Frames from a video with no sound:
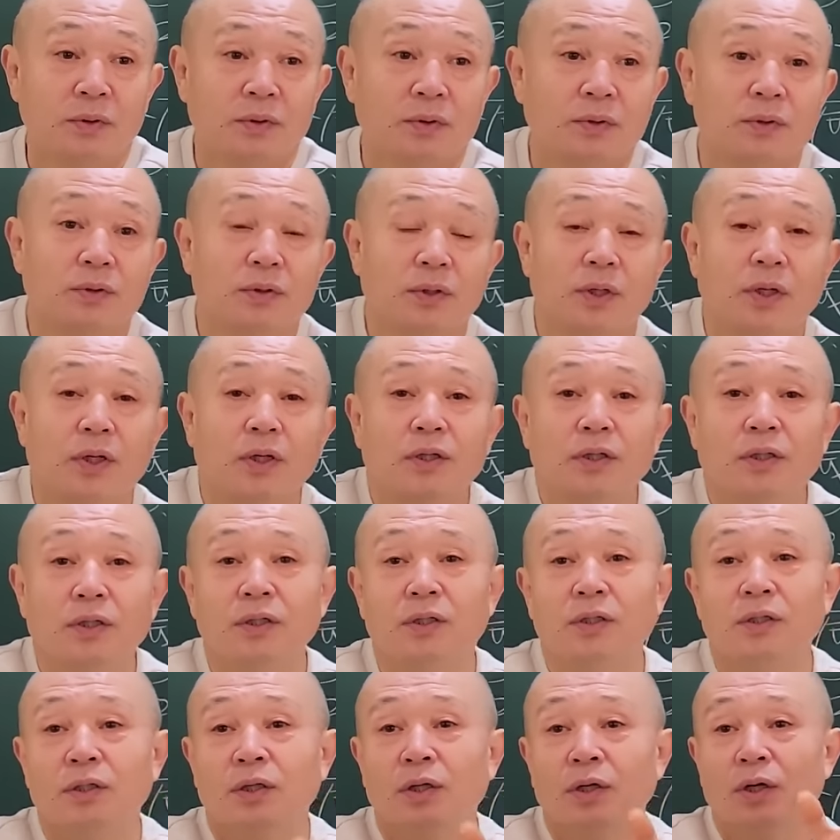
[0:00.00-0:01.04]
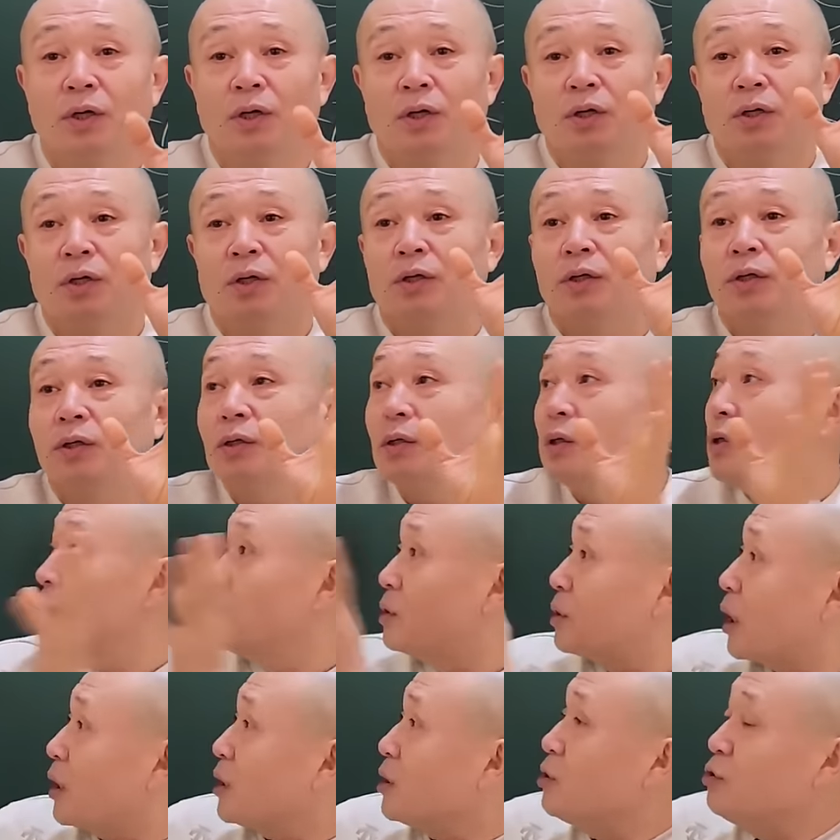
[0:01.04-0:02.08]
근데 이, 이게
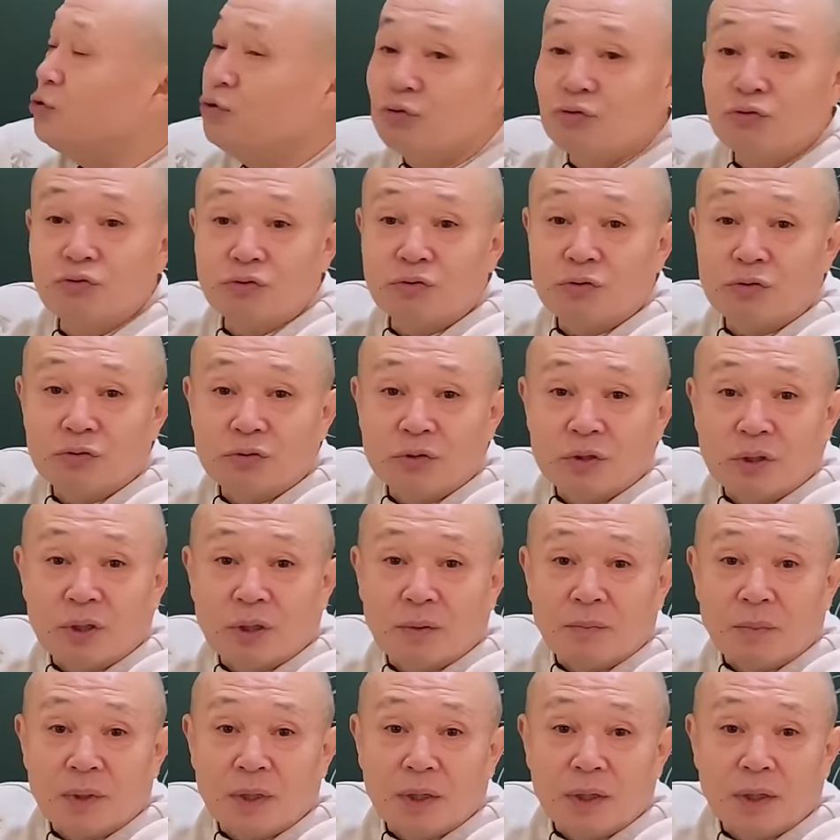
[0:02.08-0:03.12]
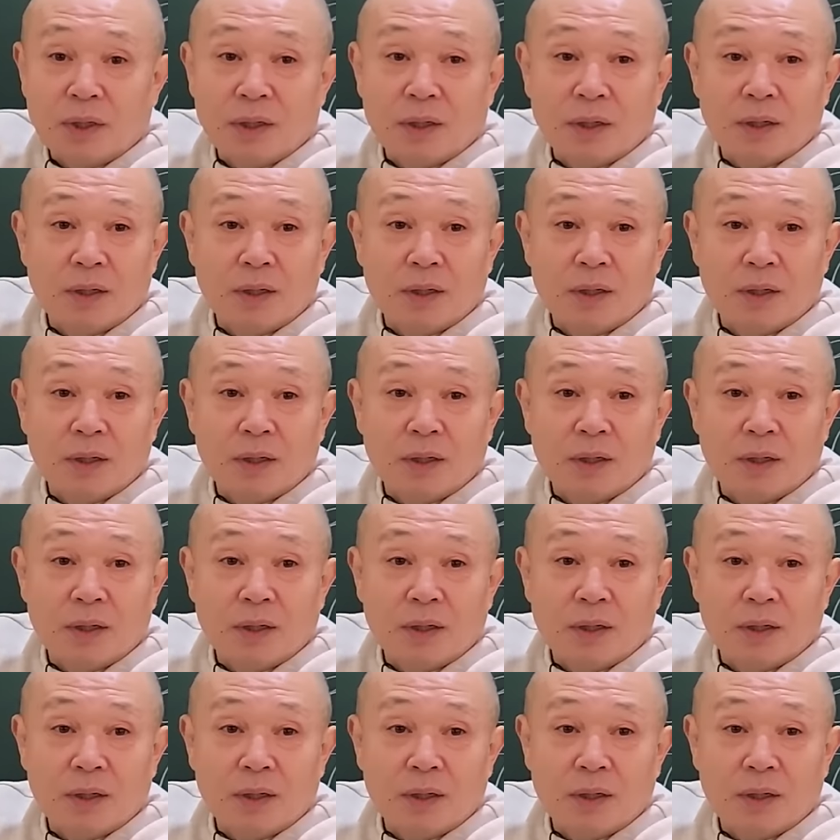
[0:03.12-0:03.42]
다 신중줄들이란 말이야.